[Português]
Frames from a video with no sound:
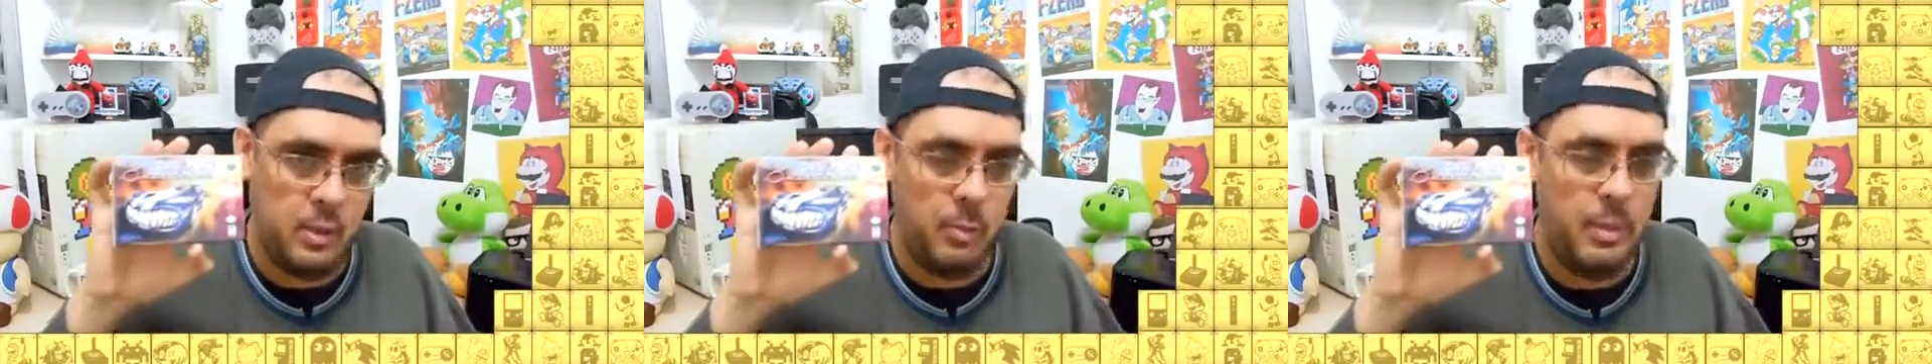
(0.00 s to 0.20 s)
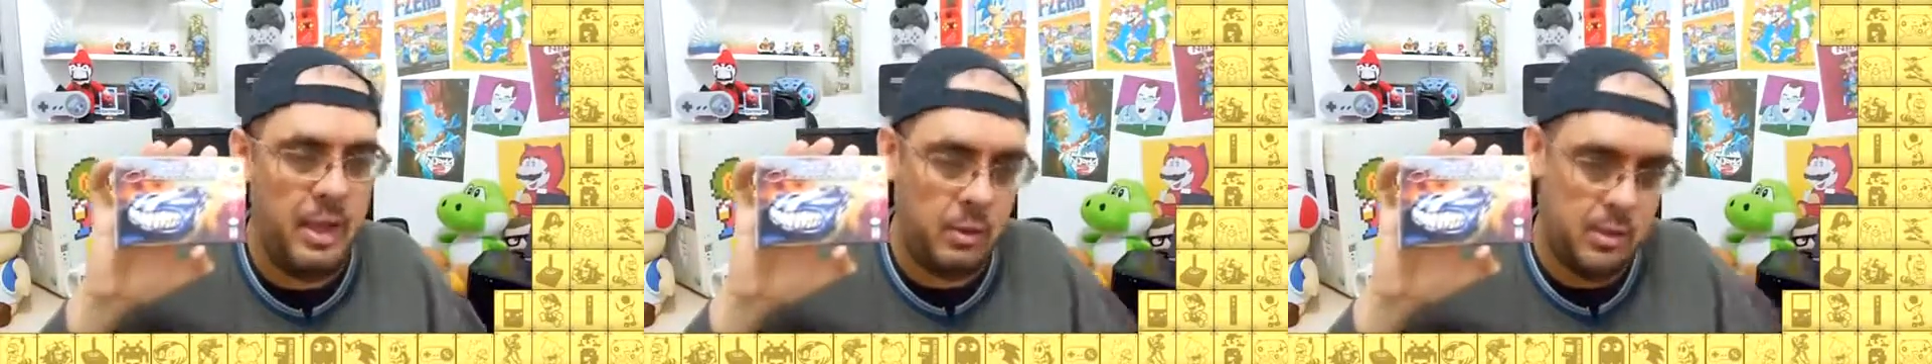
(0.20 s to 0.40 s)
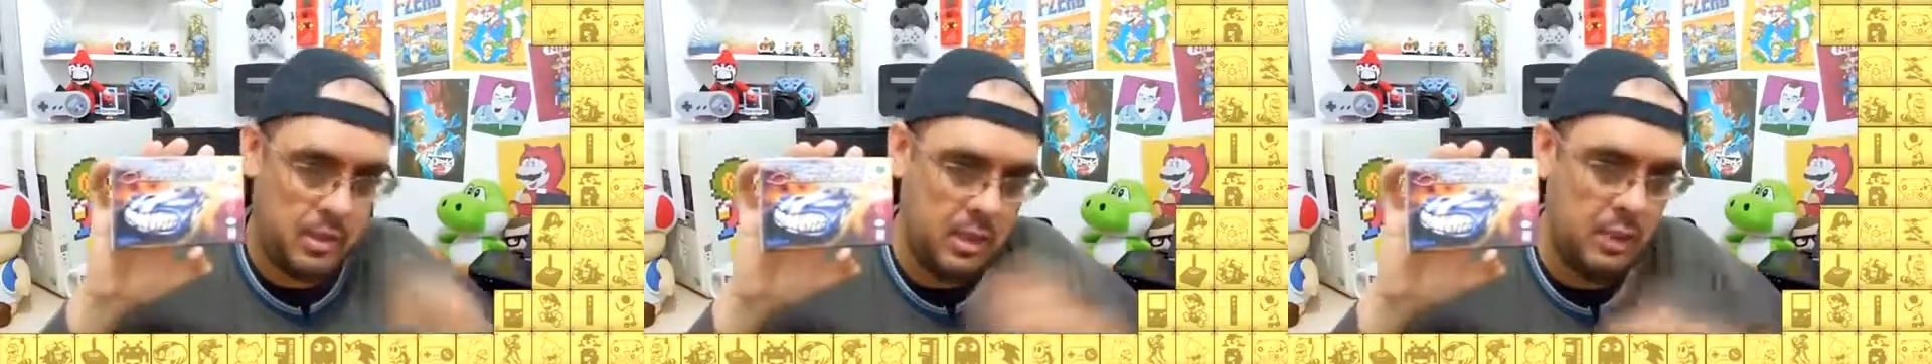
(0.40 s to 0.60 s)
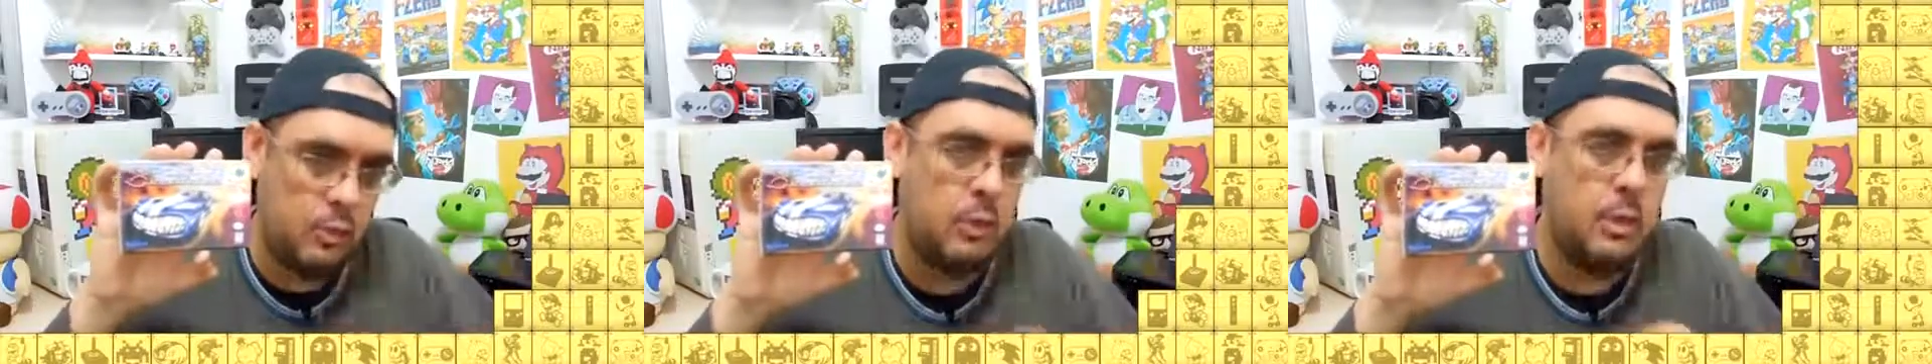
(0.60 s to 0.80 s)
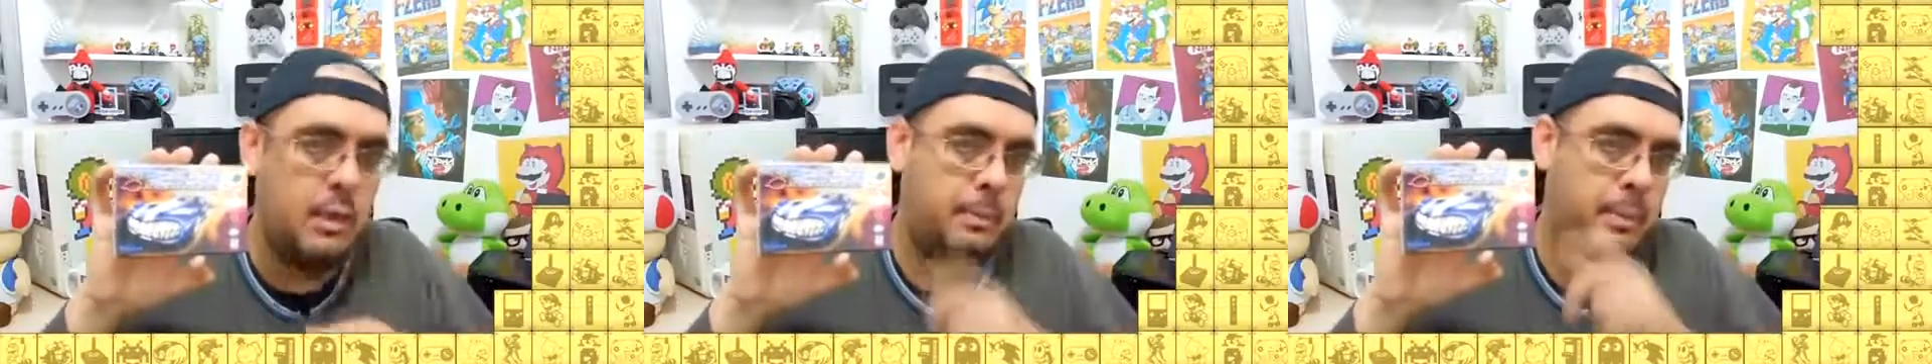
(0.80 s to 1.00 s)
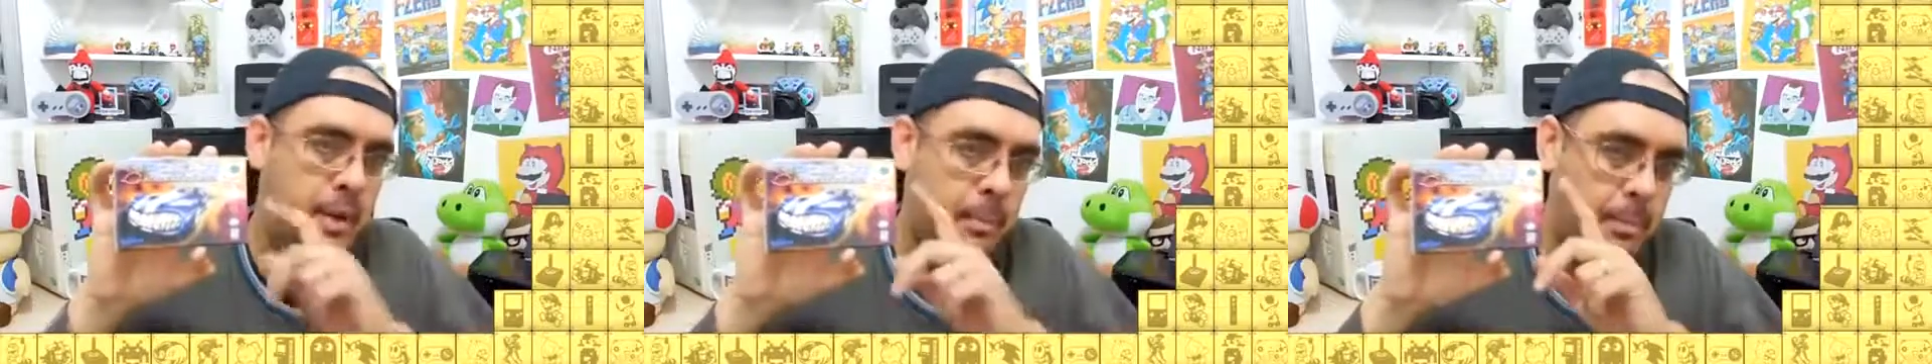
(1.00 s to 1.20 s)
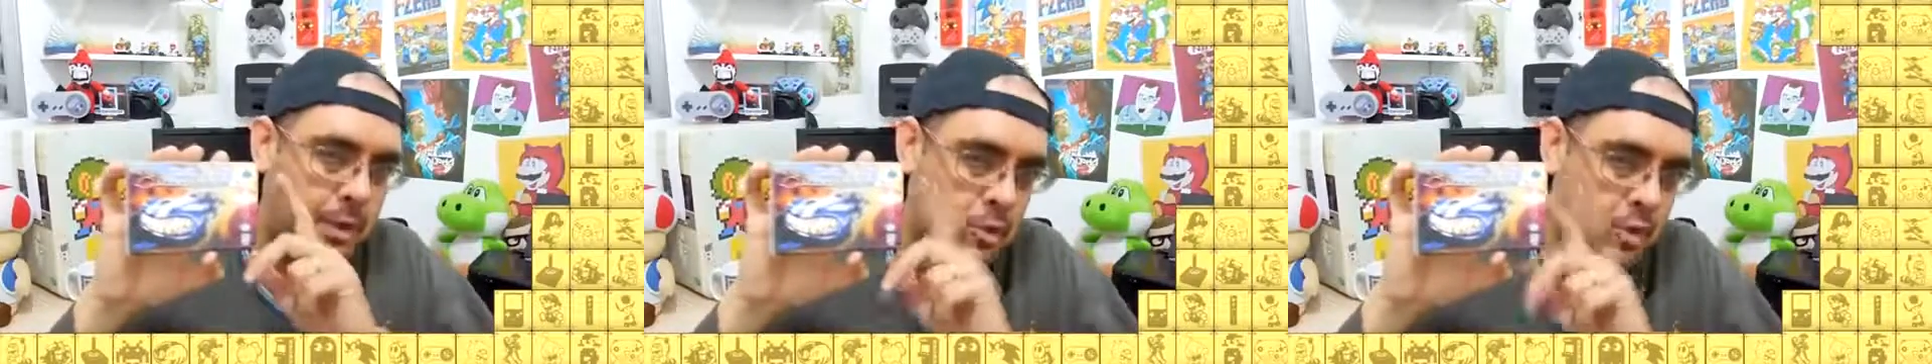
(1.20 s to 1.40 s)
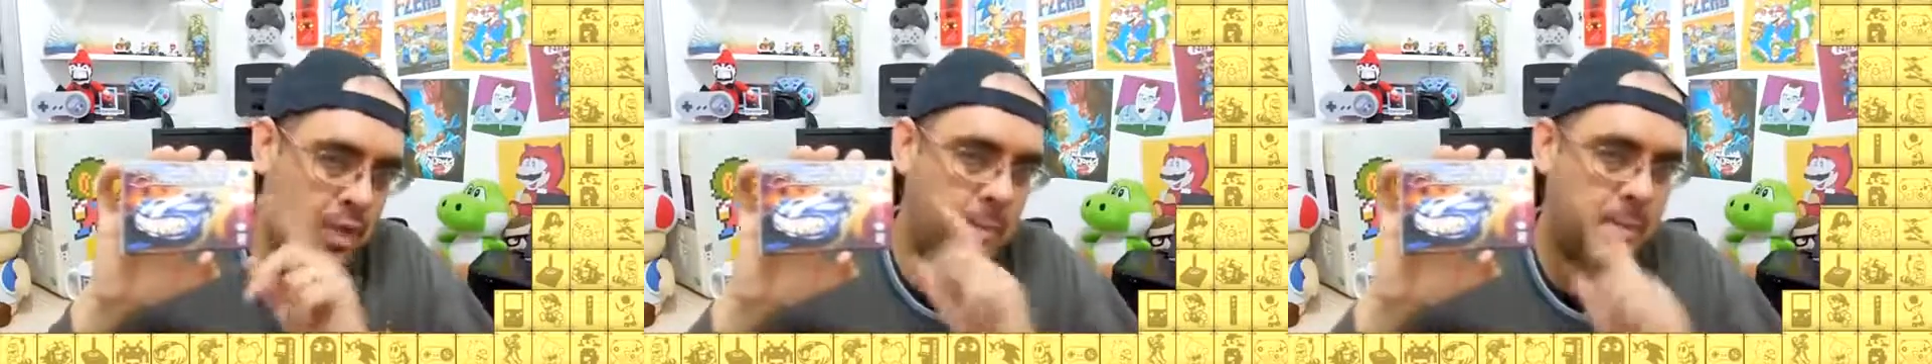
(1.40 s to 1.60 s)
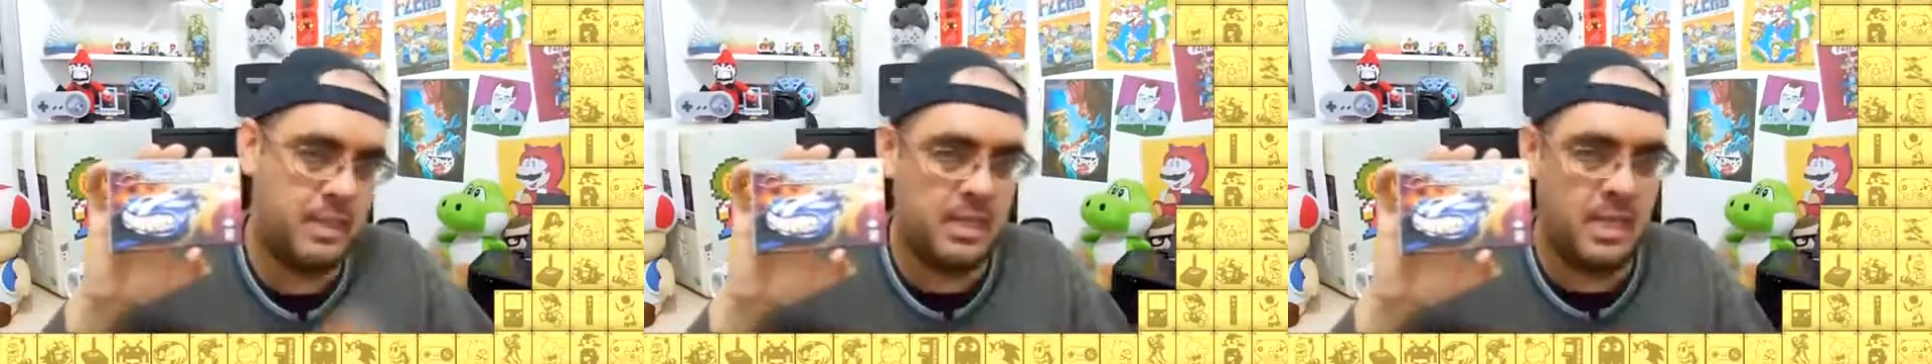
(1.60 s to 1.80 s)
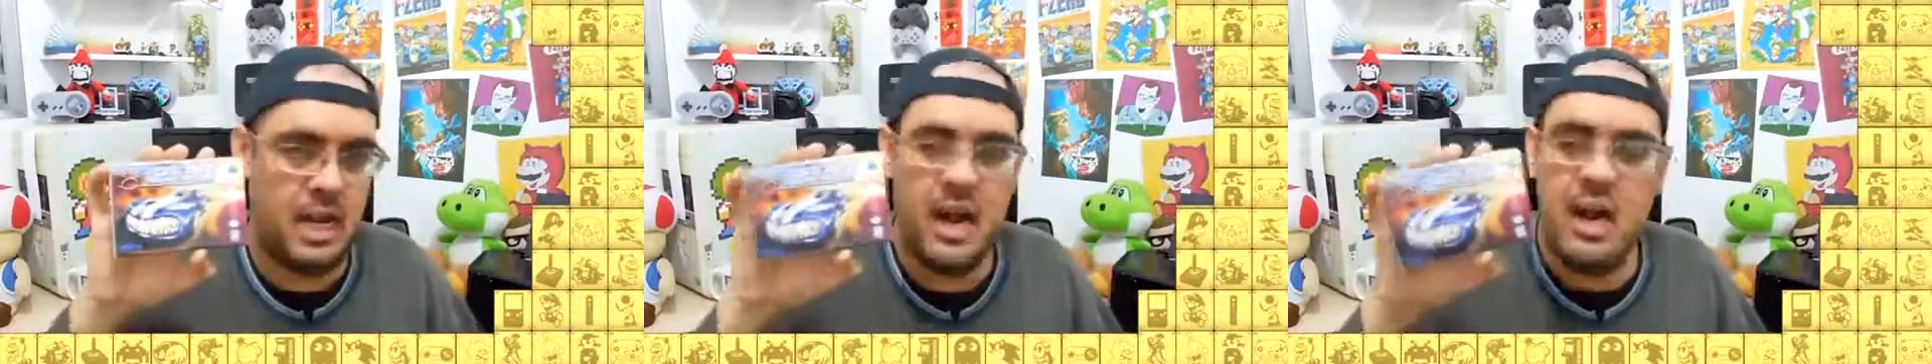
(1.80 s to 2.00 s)
eu pego e sento ele para jogar e pra
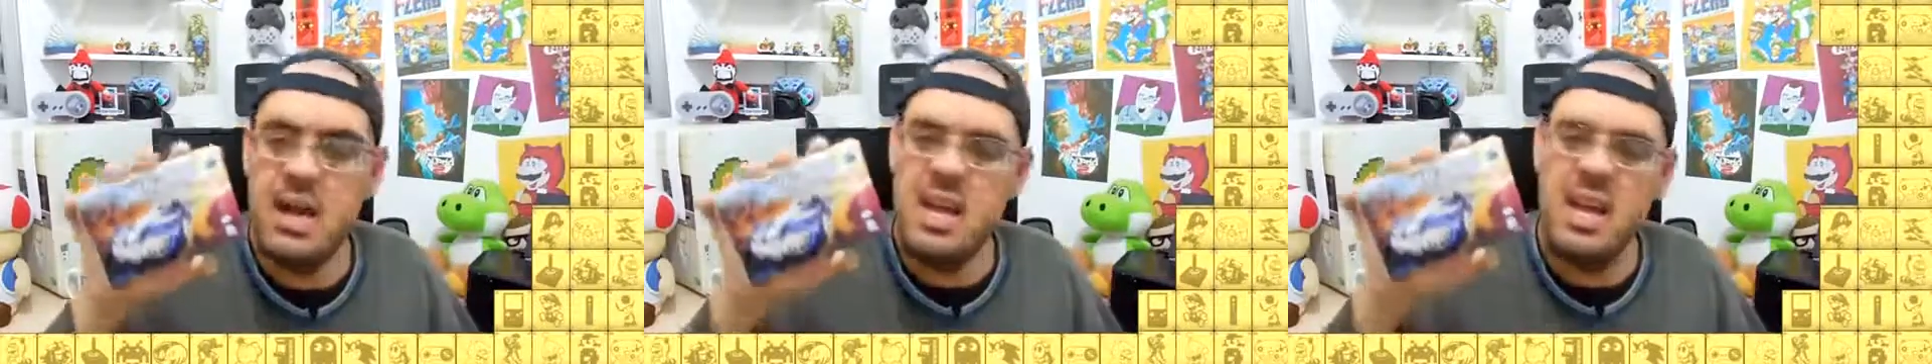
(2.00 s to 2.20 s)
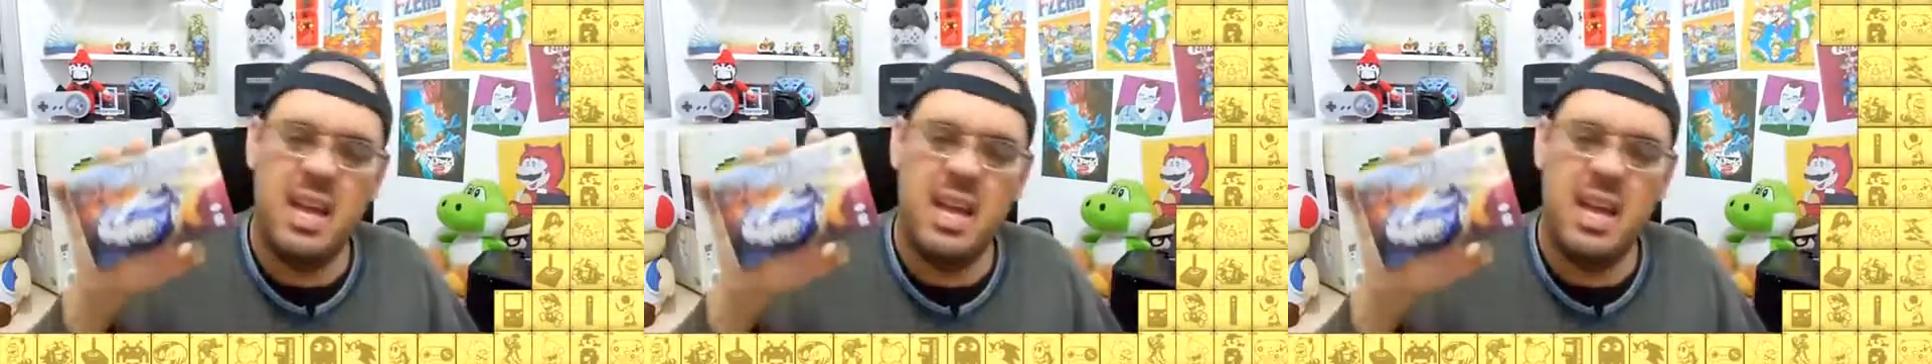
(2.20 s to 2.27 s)
zerar.